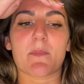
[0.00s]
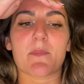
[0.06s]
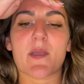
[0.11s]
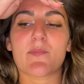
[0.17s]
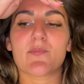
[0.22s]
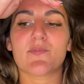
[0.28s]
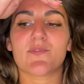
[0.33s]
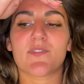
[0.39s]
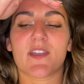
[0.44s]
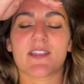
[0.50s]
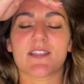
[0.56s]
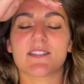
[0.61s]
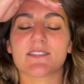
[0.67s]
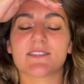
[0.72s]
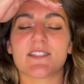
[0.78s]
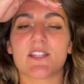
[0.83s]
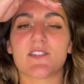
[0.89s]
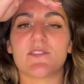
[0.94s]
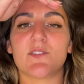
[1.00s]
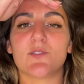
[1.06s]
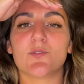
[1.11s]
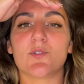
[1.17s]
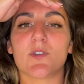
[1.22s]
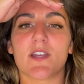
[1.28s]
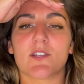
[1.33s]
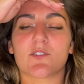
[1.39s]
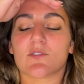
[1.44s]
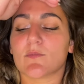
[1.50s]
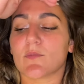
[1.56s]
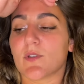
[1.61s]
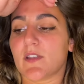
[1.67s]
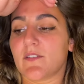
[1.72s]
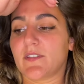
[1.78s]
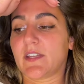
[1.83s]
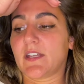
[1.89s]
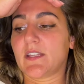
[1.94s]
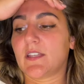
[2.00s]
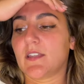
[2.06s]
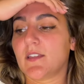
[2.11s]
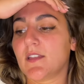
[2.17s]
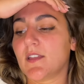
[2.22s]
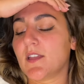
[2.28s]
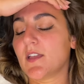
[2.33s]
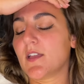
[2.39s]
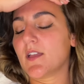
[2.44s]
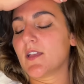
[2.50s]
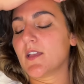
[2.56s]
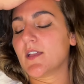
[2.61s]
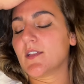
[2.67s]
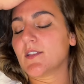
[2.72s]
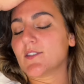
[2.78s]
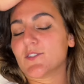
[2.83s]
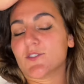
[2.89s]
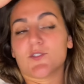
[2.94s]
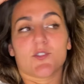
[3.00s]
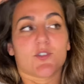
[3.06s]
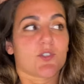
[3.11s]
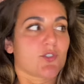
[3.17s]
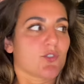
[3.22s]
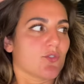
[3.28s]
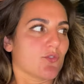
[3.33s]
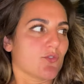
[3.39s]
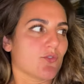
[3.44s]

pas pu faire cette vidéo correctement, la vérité. Non, je te